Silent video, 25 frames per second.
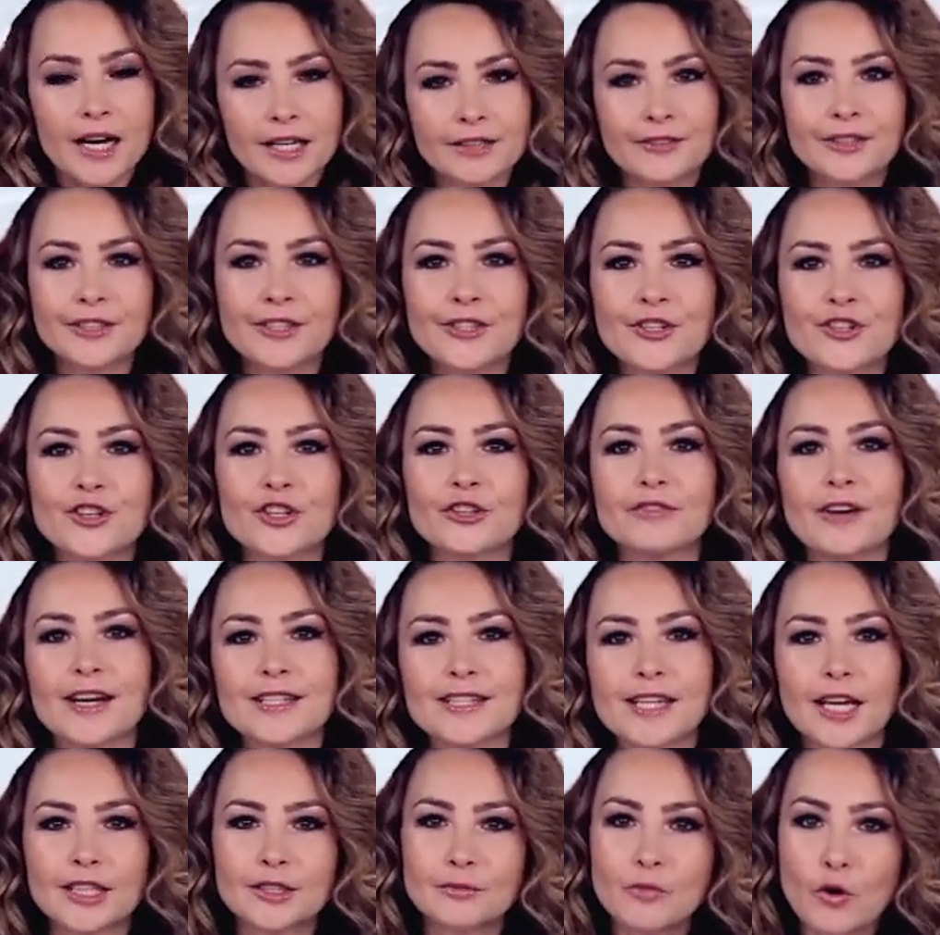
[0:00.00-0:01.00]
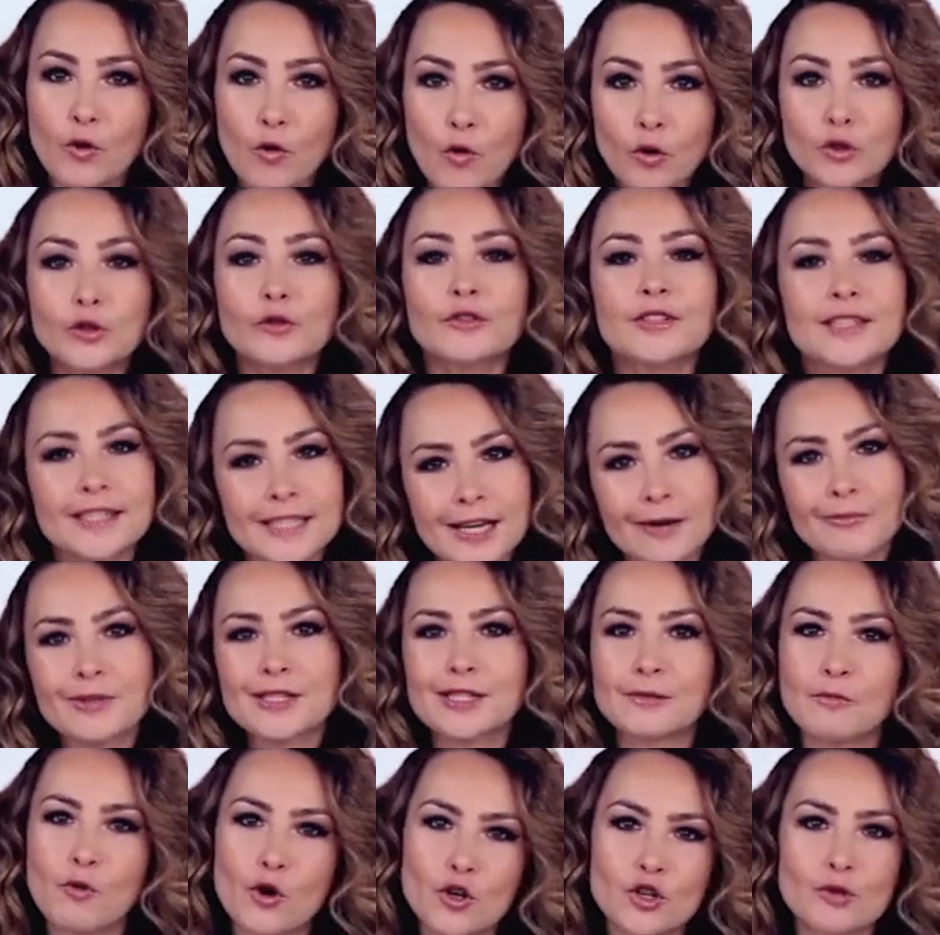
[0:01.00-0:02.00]
К 2020 году все
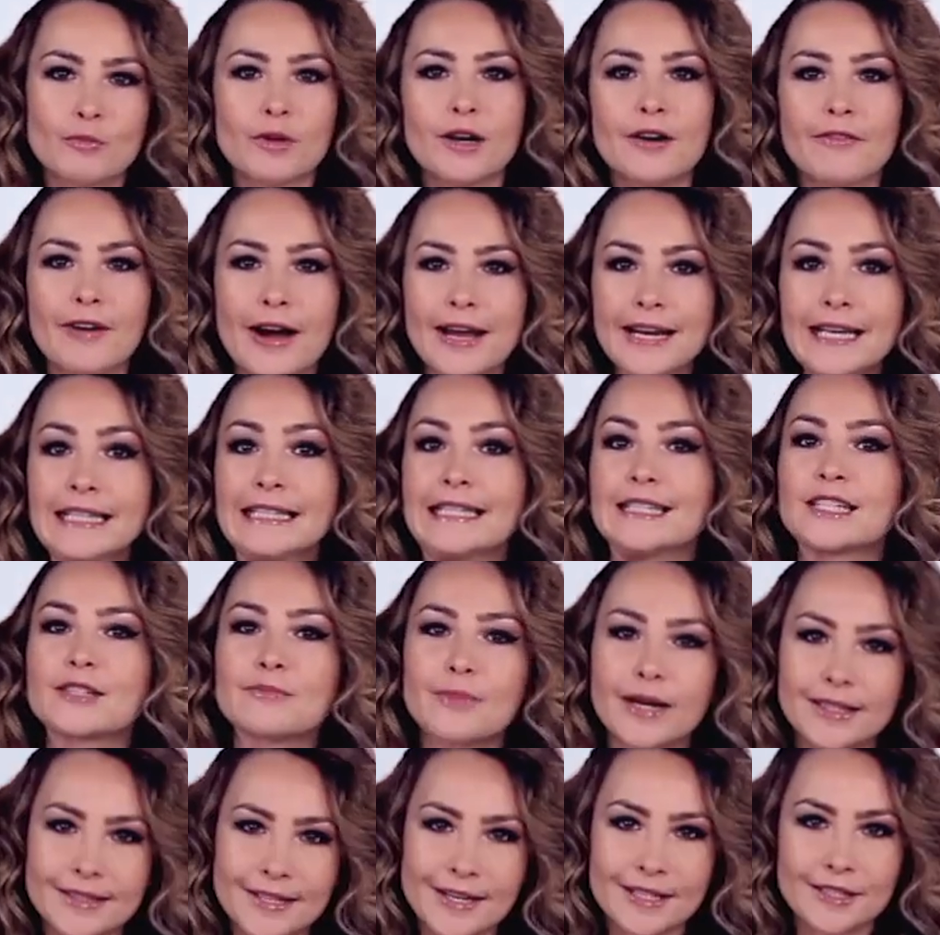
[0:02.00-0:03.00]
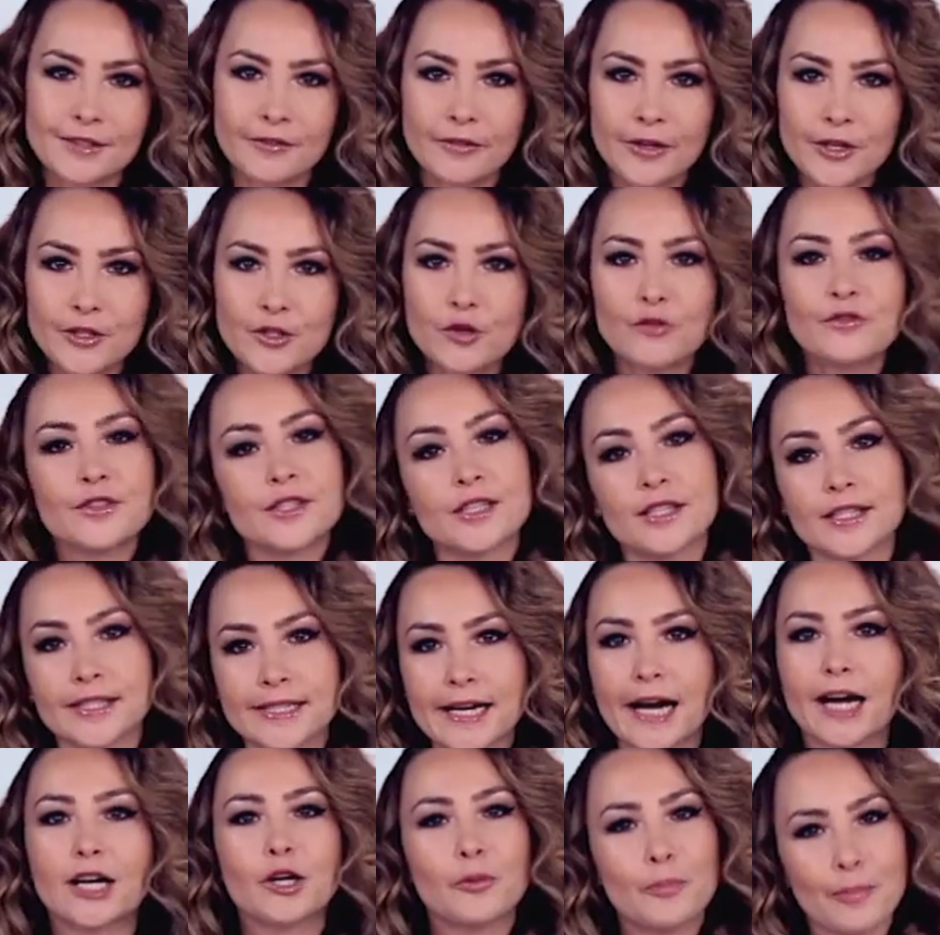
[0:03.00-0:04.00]
мы сможем говорить и смотреть видео в
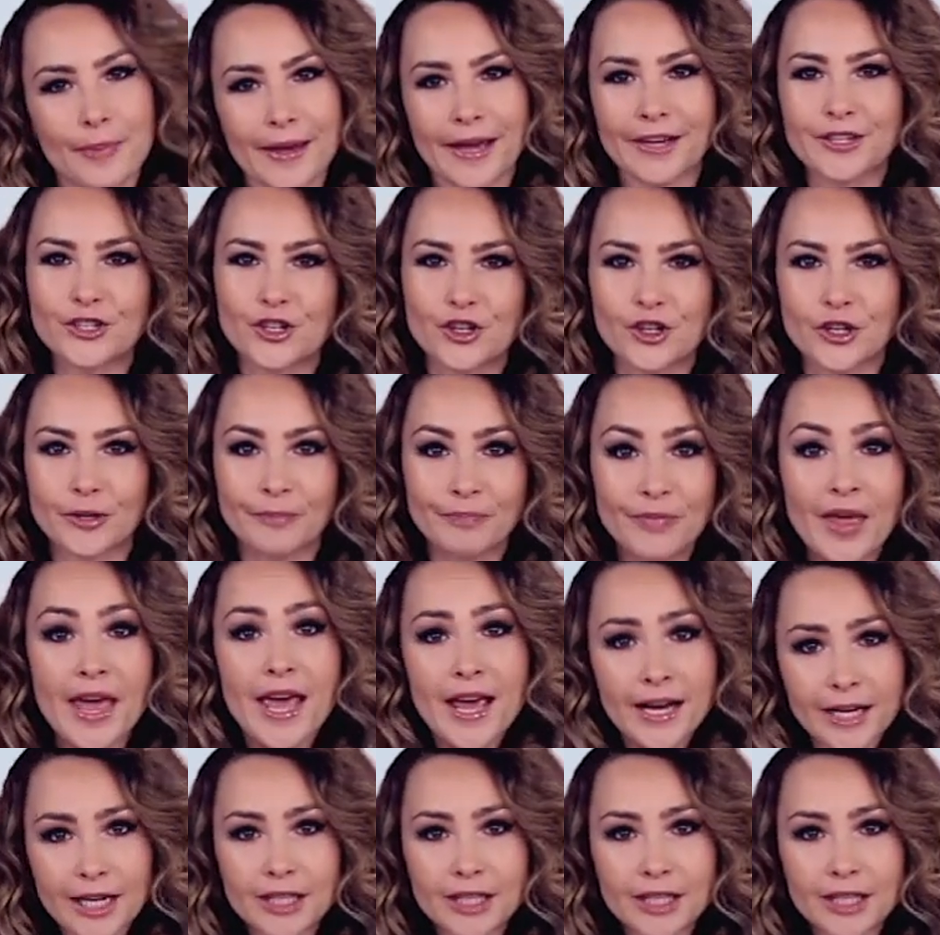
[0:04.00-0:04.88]
сетях 5G.